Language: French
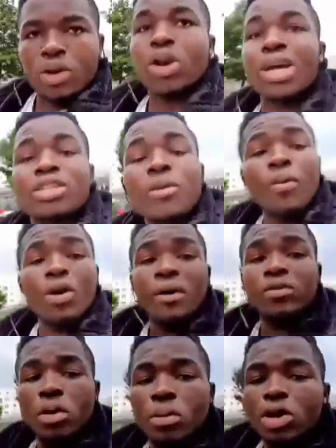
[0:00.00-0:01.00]
Donc, dans ce
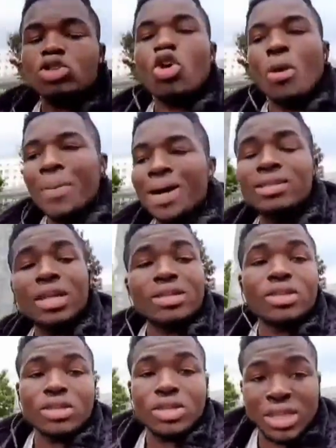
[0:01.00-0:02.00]
programme, je te montre comment,
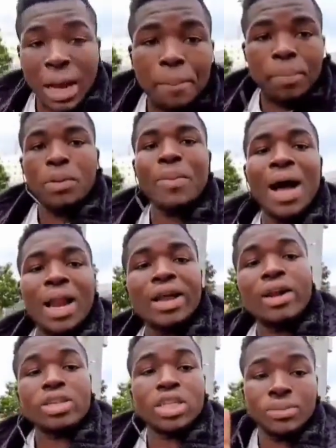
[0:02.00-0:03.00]
simplement à
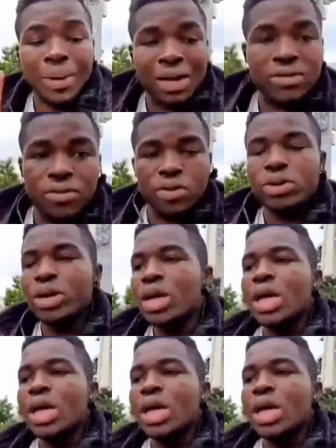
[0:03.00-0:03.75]
l'aide d'un smartphone